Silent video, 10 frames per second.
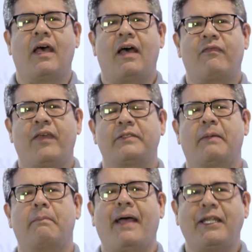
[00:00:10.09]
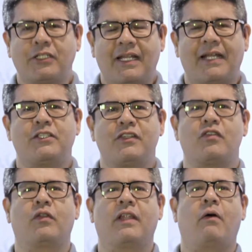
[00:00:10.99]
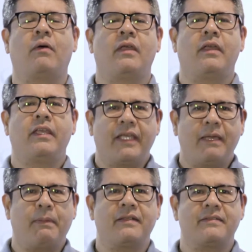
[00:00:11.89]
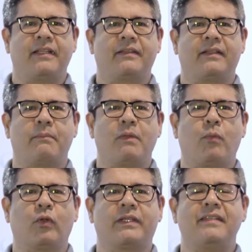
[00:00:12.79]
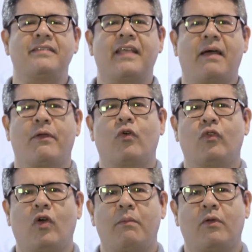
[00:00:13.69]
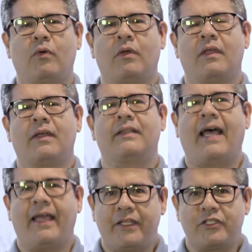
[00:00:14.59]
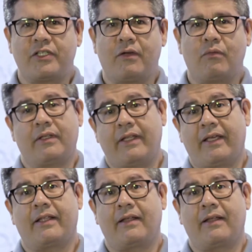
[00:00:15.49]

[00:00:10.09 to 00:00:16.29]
a festa mais tradicional e que representa também o potencial econômico da região, que, né,